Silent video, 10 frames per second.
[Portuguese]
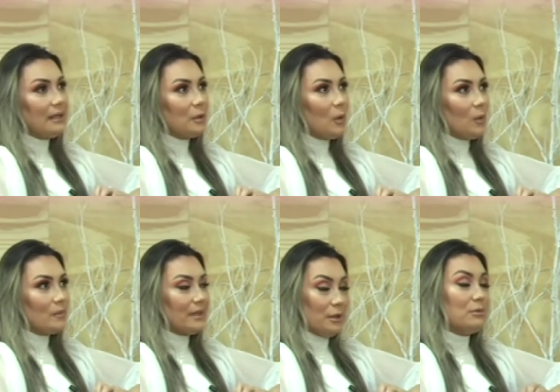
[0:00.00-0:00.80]

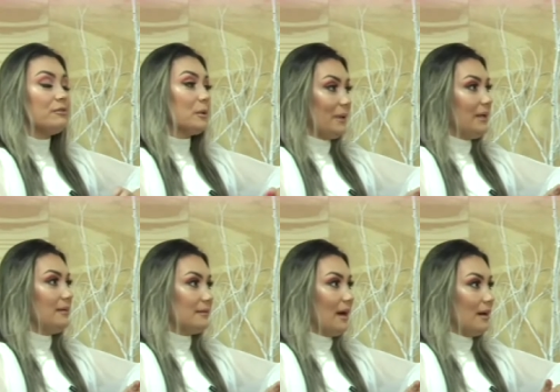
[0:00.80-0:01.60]
conta, eu me formei
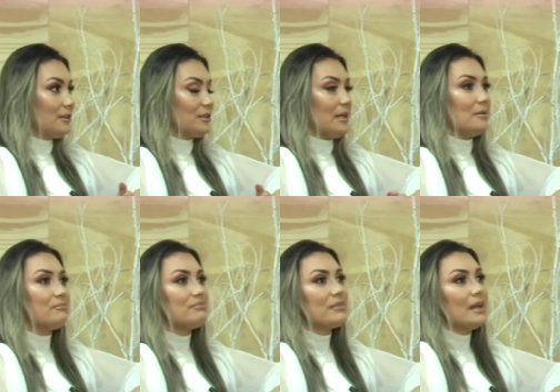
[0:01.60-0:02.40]
tarde, né?
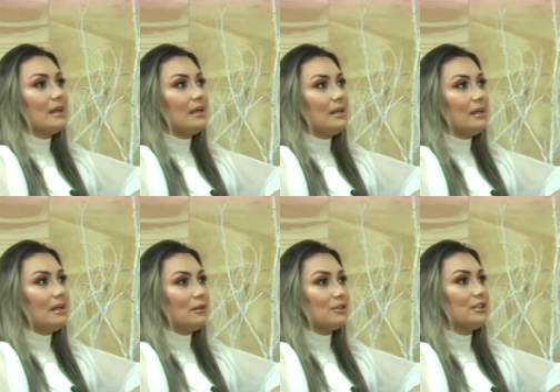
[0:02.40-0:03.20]

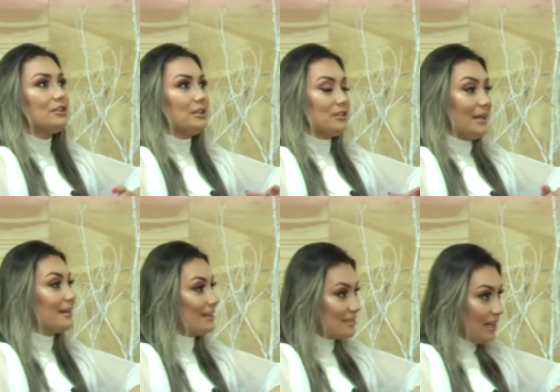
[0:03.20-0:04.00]
E eu já tinha, já era
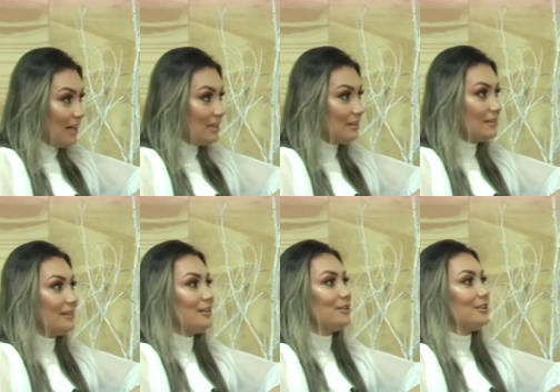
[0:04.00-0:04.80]
casada
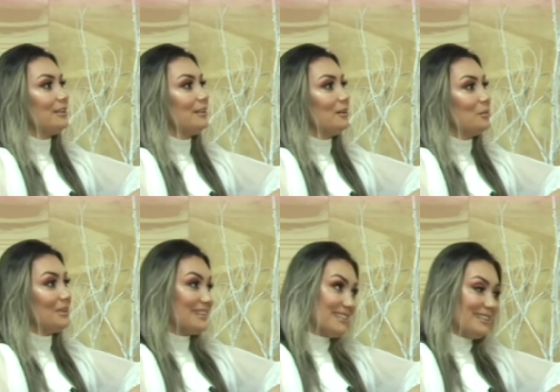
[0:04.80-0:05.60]
e tinha um
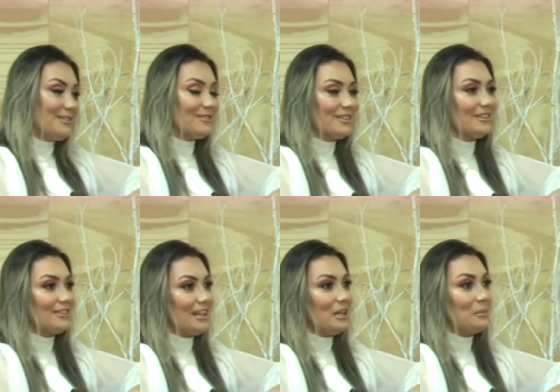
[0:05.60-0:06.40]
Moisazinho, já,
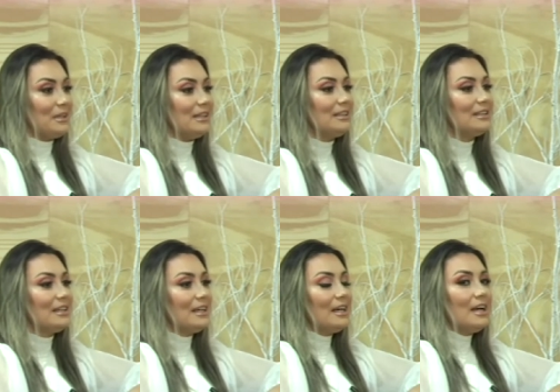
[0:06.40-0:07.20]
já era mãe.
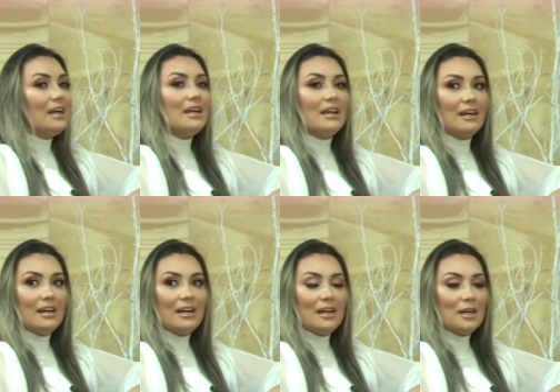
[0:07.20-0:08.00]

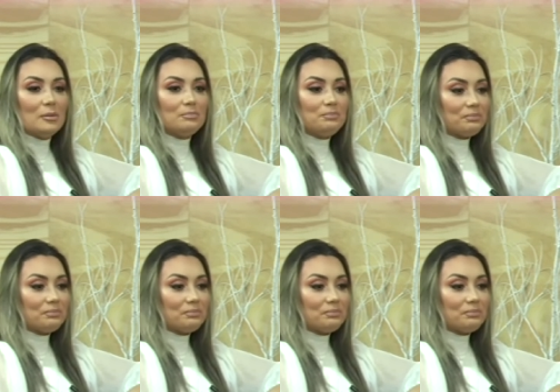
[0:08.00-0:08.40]
E